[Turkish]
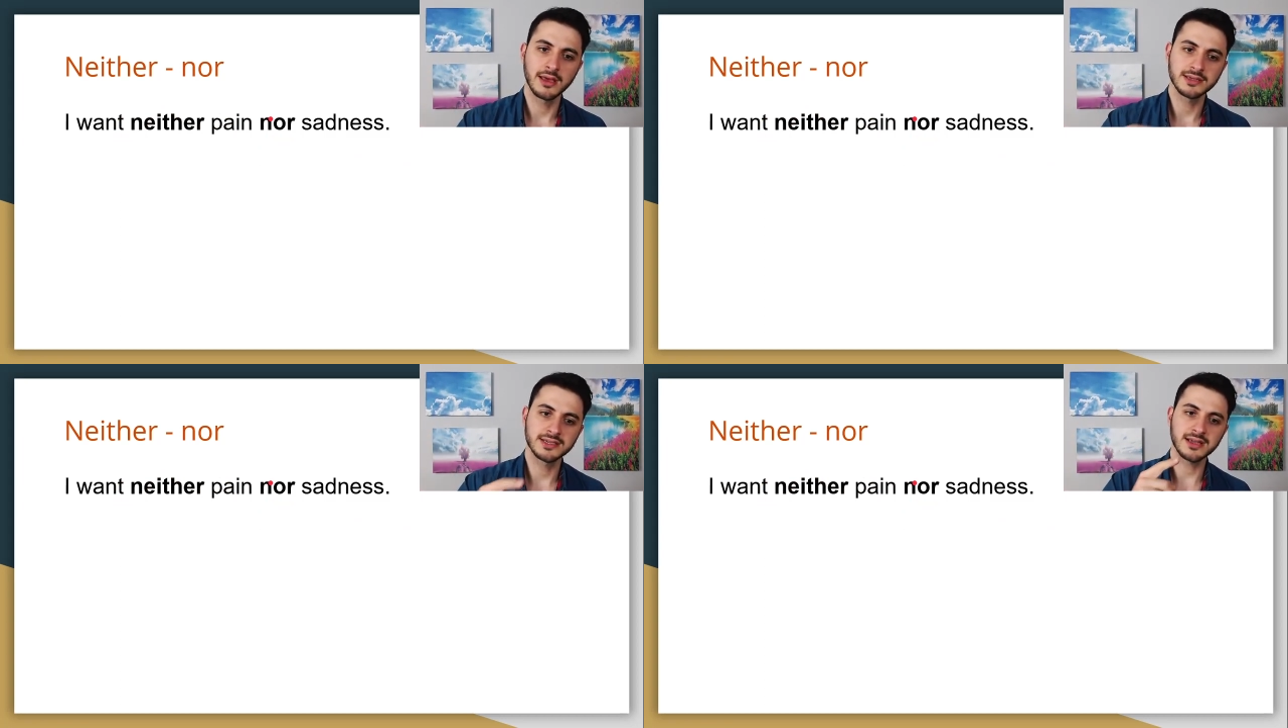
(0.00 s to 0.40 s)

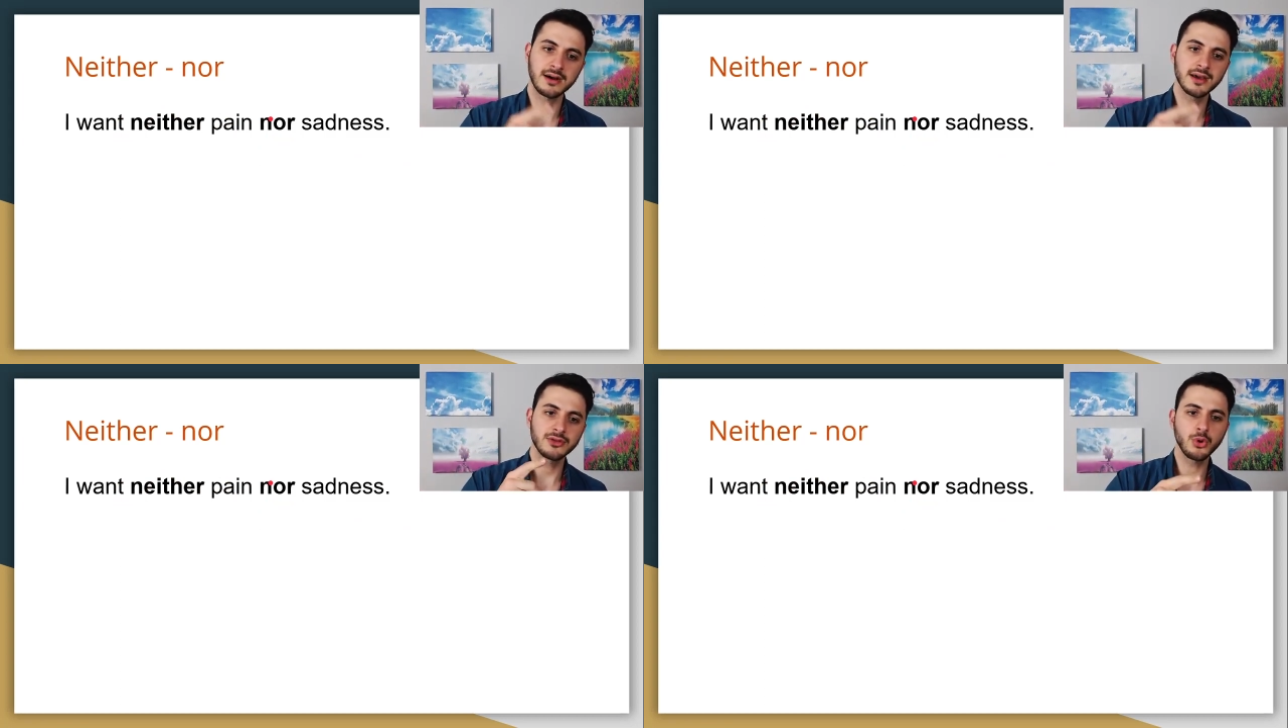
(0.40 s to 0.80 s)
Siz
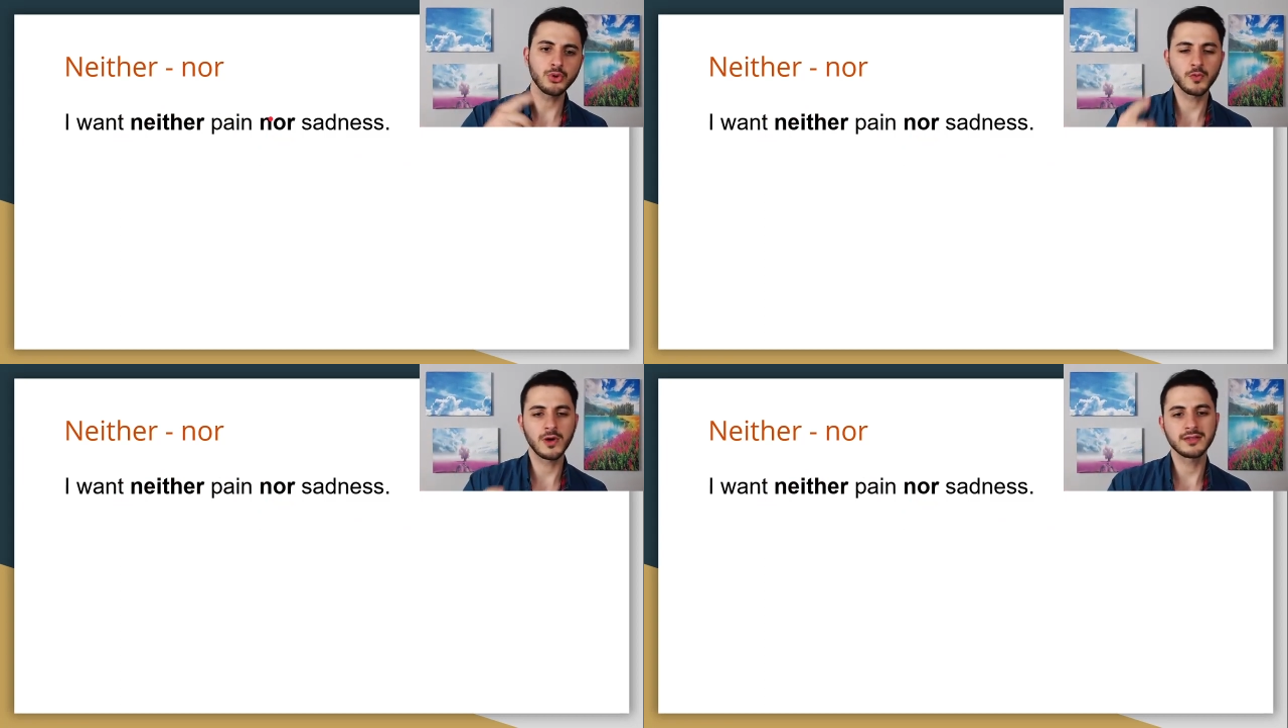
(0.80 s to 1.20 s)
I
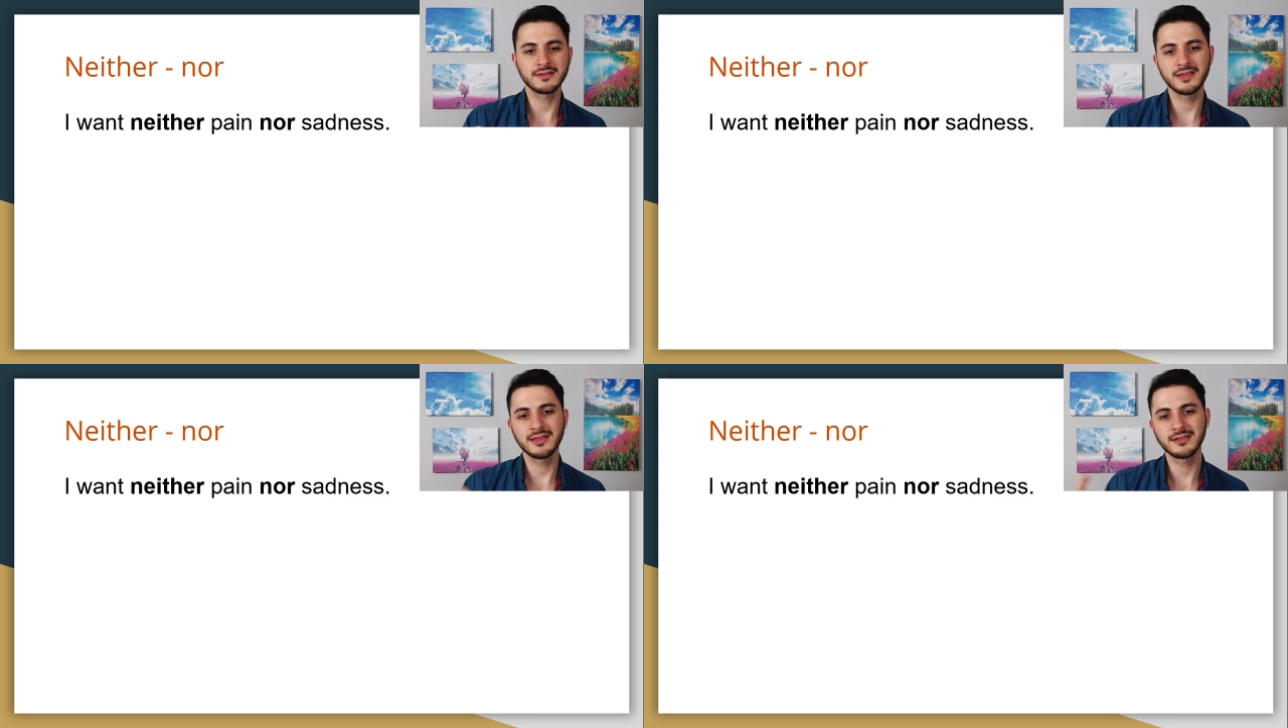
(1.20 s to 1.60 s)
don't want
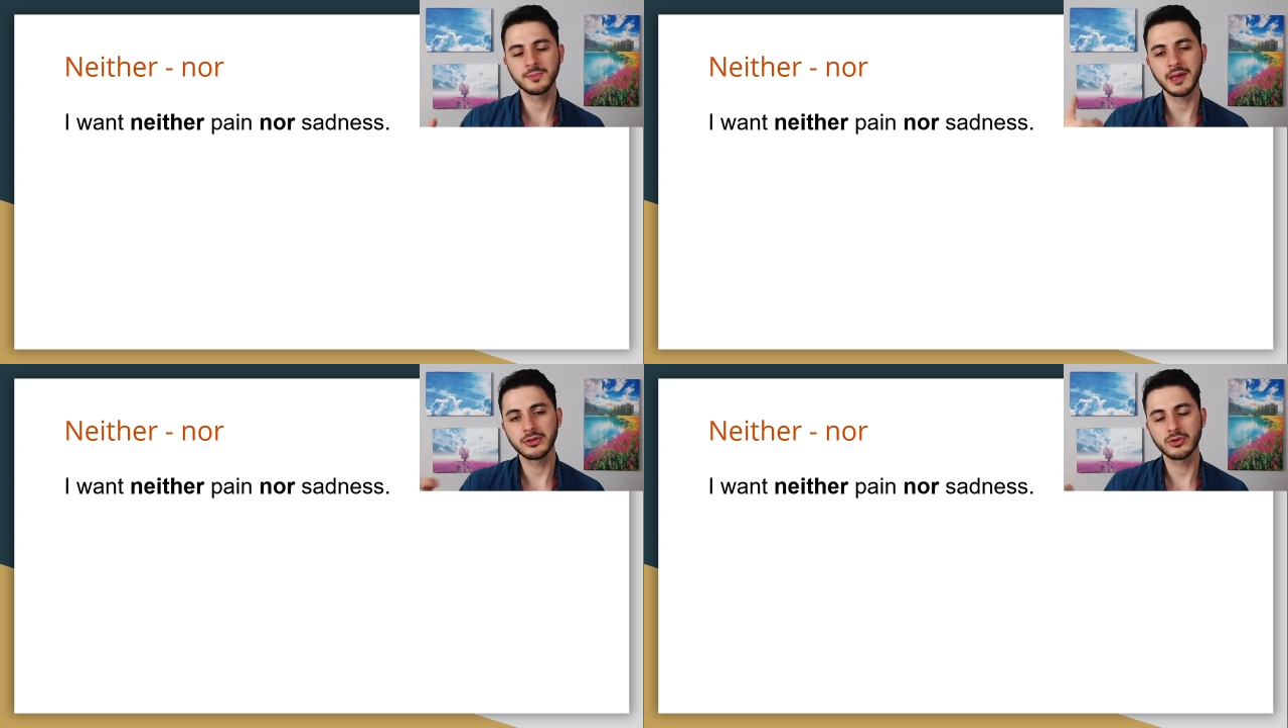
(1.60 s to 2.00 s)
neither
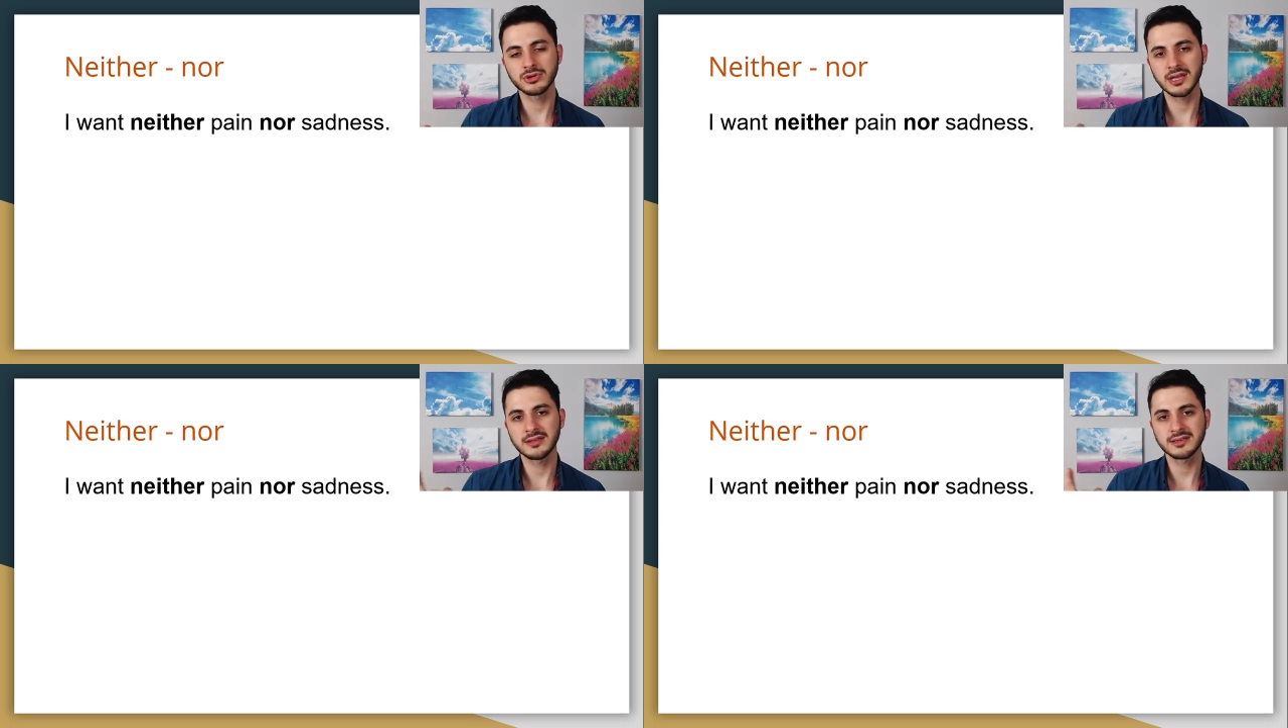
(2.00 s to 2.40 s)
pain nor
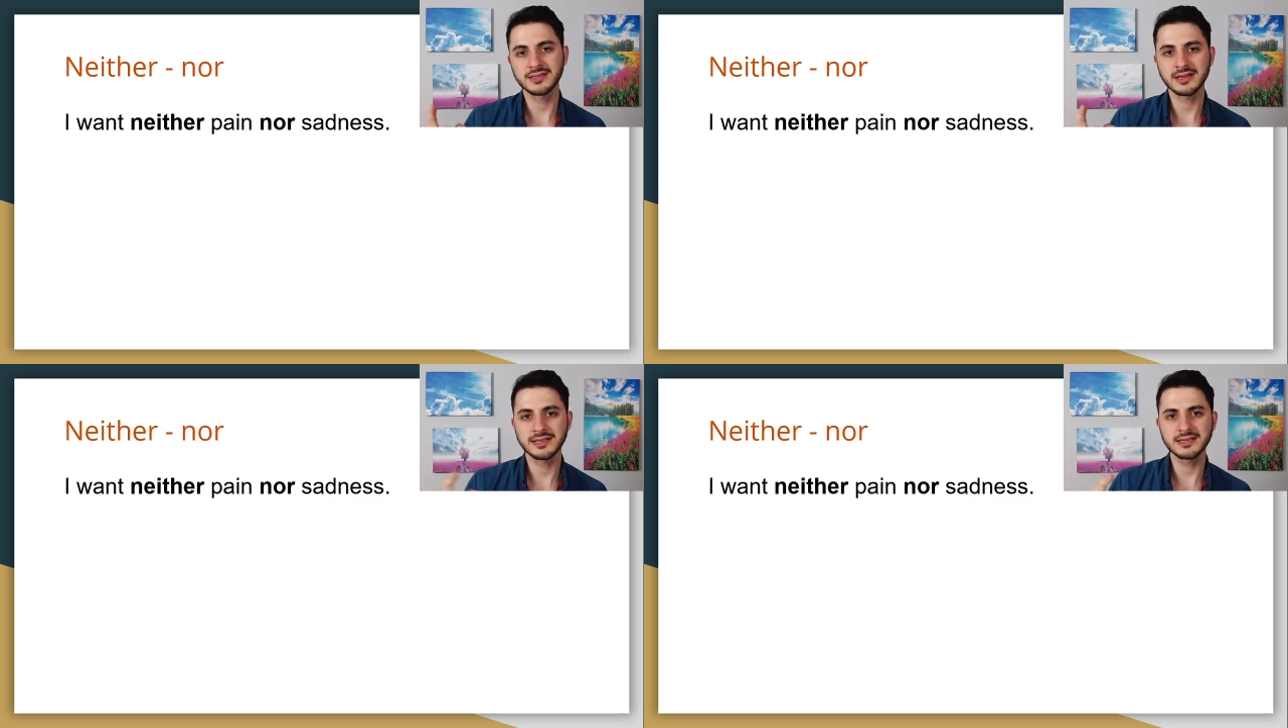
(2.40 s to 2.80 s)
sadness
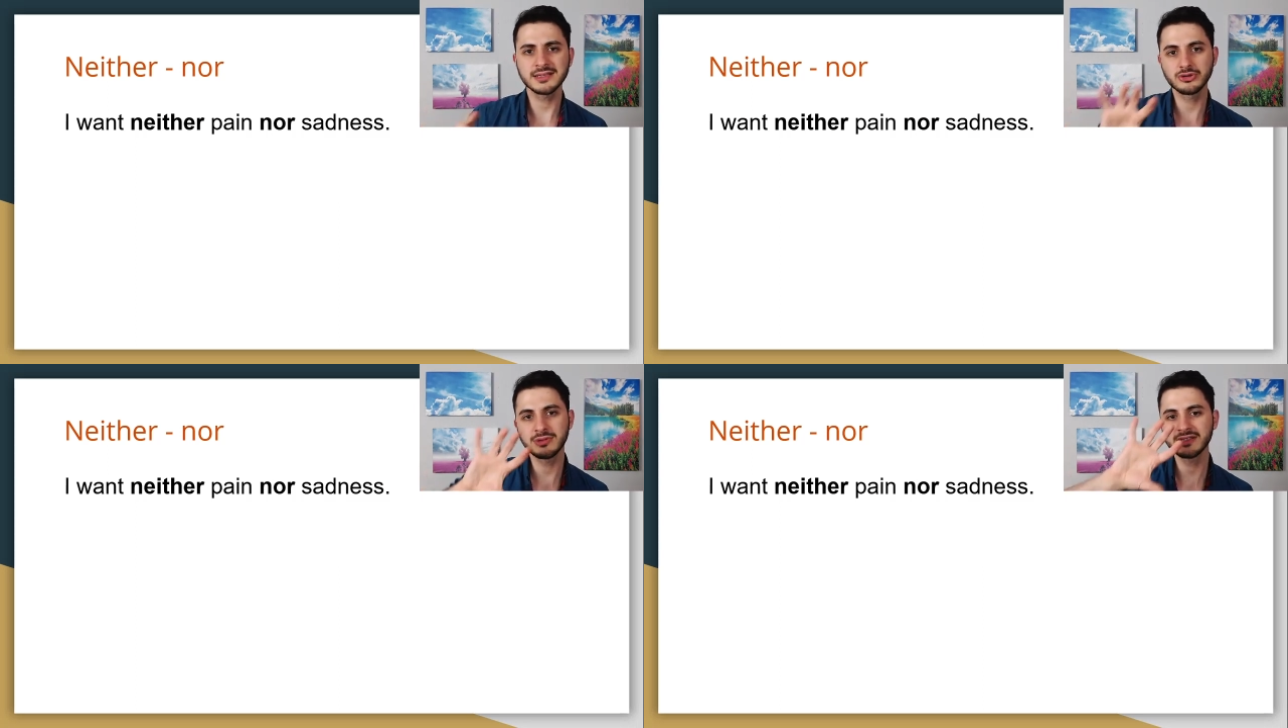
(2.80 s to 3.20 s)
derseniz
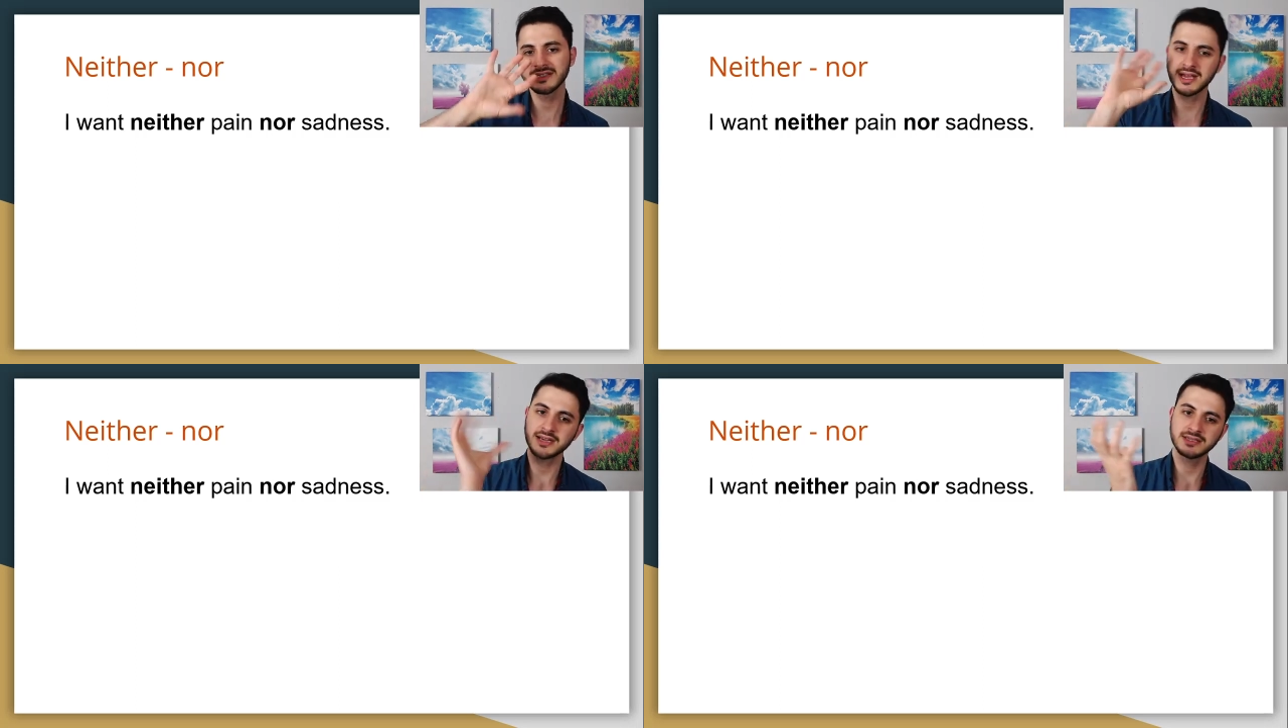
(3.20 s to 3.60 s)

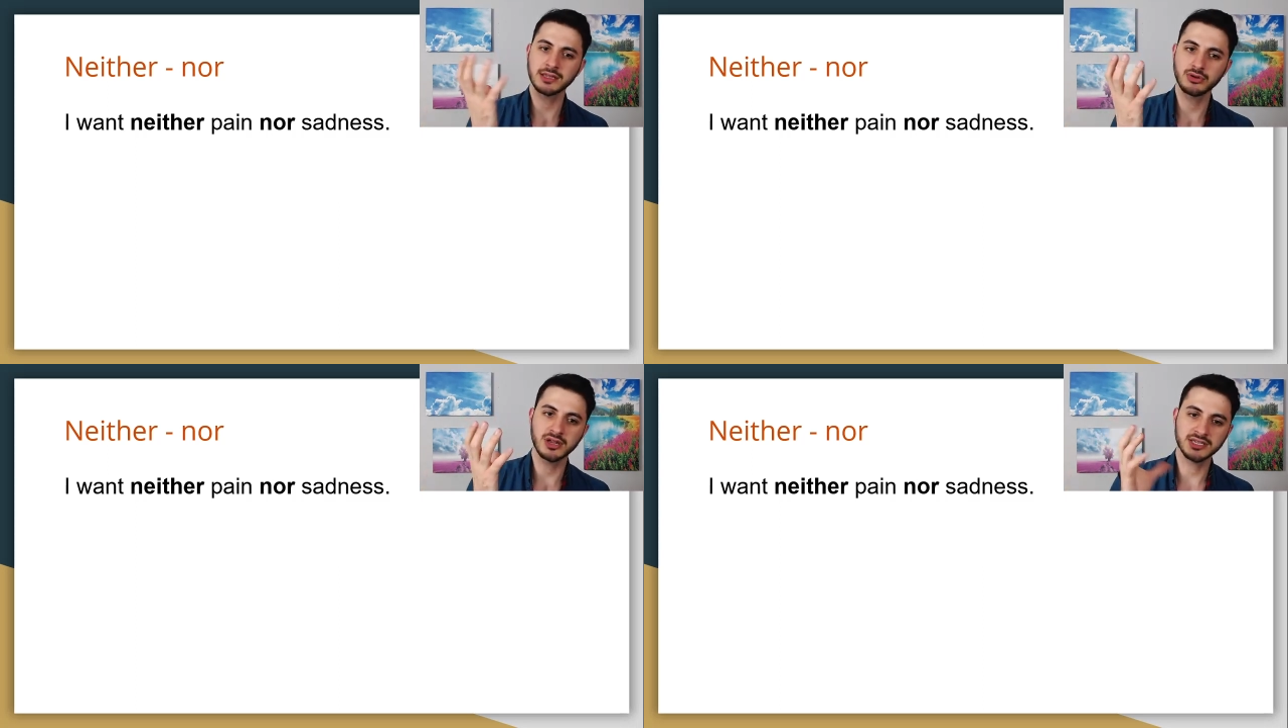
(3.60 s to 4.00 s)
cümleniz tersine döner.